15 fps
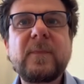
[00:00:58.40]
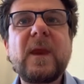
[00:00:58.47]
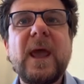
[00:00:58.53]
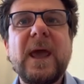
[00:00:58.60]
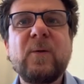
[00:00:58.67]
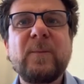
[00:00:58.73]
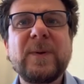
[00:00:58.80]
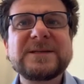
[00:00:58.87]

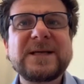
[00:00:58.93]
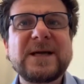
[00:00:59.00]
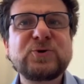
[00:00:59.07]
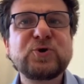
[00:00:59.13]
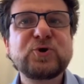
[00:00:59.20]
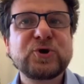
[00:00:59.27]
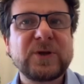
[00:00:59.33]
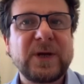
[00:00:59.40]
È un
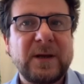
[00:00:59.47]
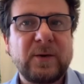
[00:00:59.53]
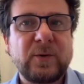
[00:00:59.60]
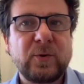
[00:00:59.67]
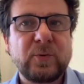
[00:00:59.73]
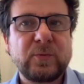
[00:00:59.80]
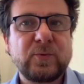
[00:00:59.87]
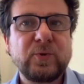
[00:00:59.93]
passaggio
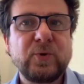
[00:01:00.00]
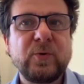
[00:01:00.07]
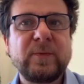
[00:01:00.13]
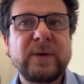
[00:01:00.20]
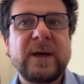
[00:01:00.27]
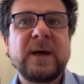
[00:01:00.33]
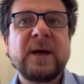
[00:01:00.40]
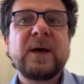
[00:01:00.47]
stretto
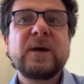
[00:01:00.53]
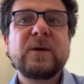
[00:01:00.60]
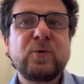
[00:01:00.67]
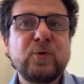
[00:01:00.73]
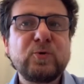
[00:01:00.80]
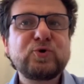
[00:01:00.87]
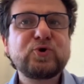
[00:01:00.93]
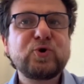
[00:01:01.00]
dove
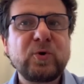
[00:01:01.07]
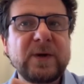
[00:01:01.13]
non solo i